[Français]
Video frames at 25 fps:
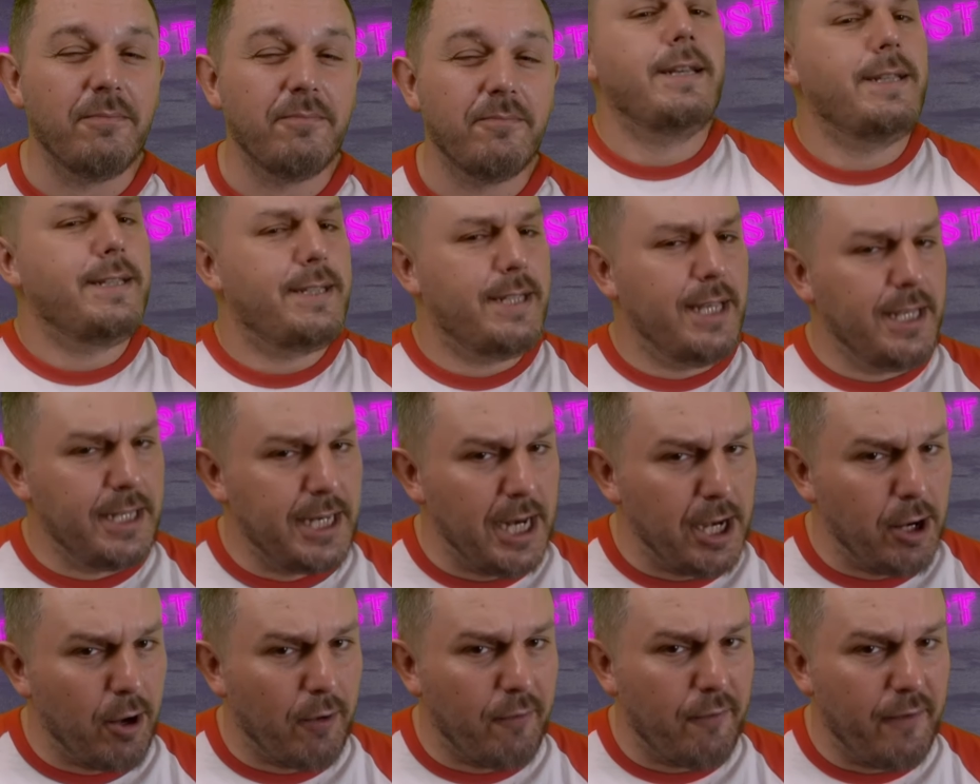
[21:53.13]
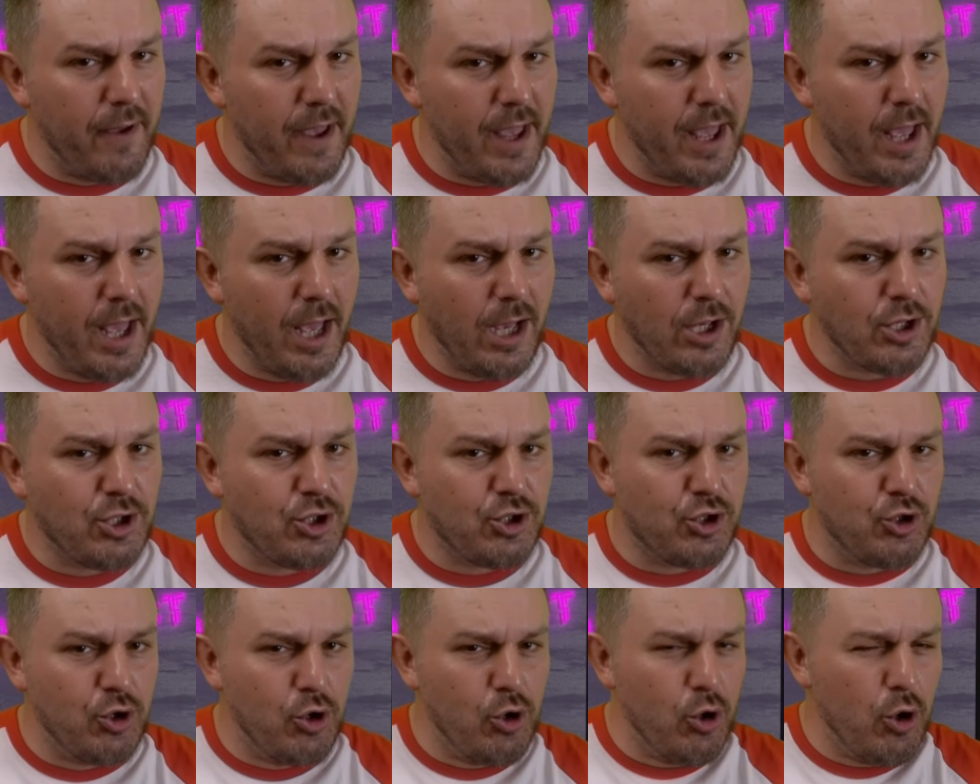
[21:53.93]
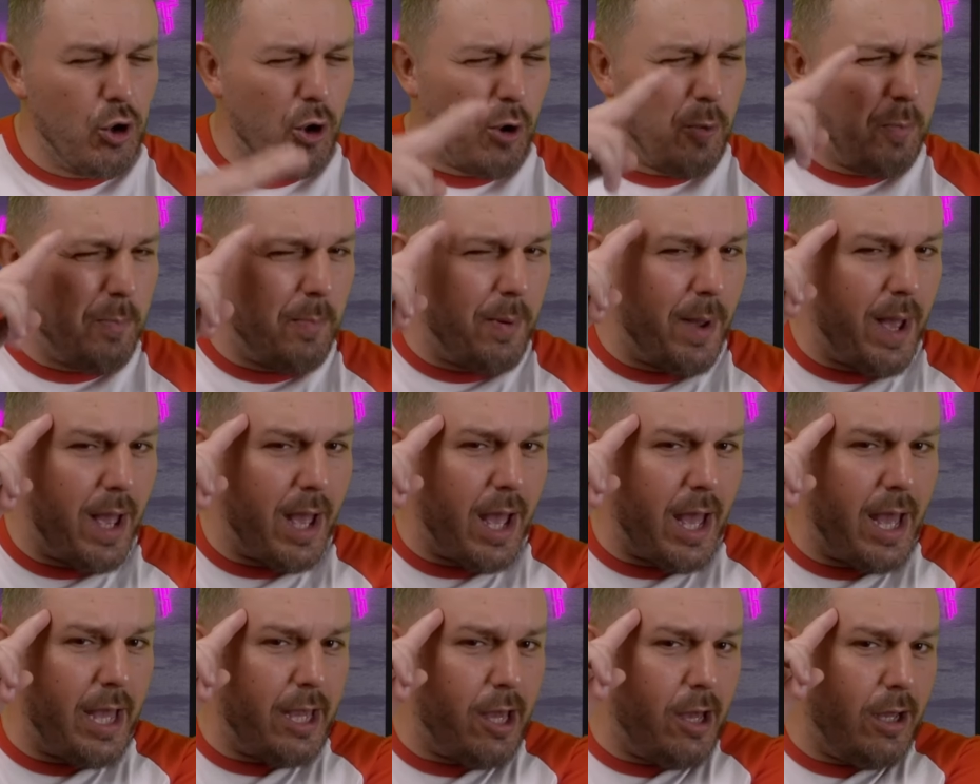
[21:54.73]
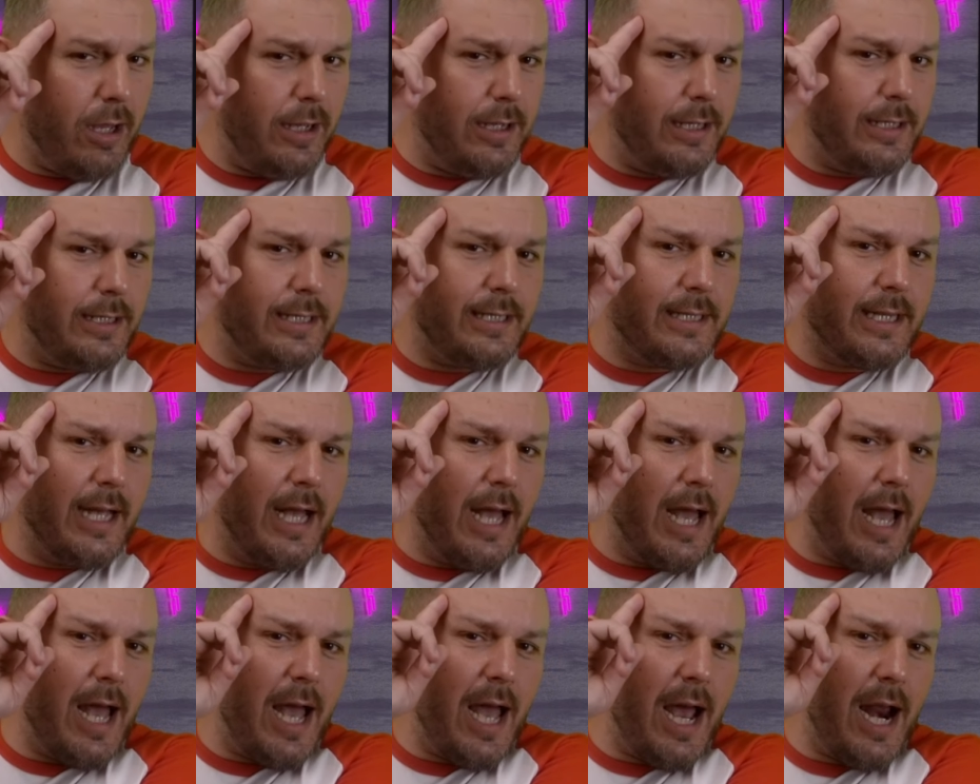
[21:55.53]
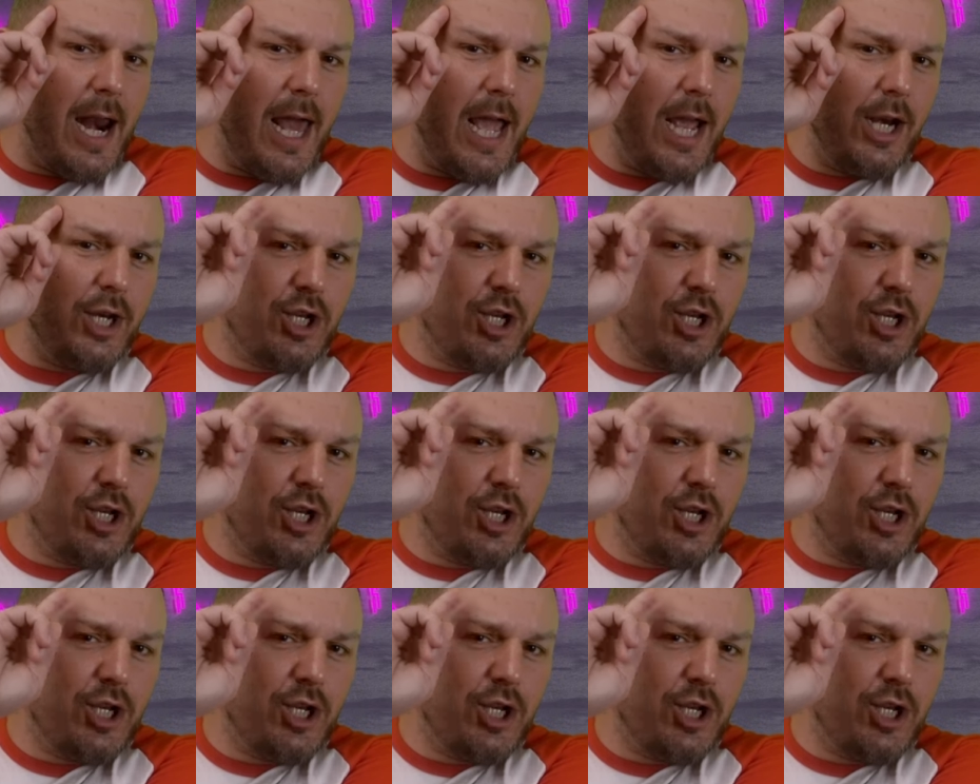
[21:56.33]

C'était l'enfer sur Paragost. Allez,